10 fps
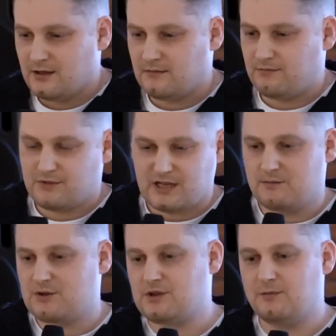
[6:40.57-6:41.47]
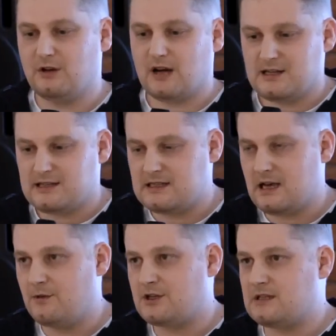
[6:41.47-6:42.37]
E, czasem z różnymi
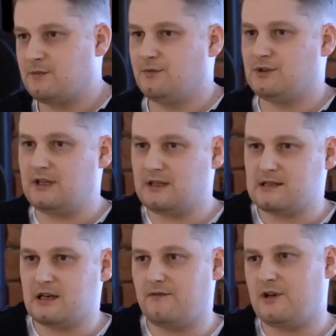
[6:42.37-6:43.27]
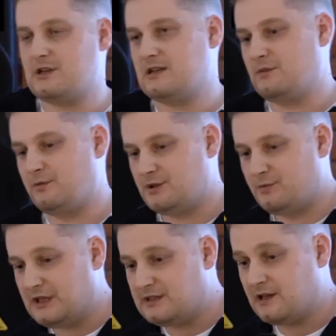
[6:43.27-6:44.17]
lokalizacjami, czasem to będzie jeden serwer, czasem to
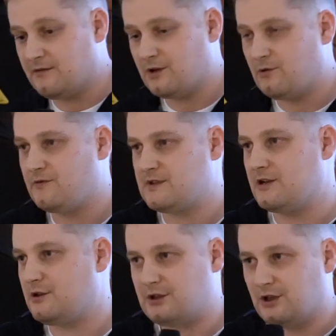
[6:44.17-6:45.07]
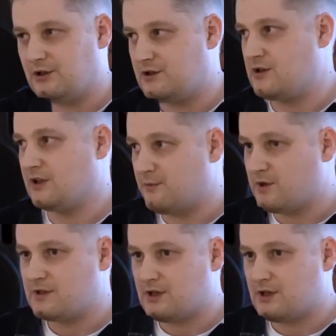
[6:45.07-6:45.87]
będzie pięć serwerów, w zależności od co, demo,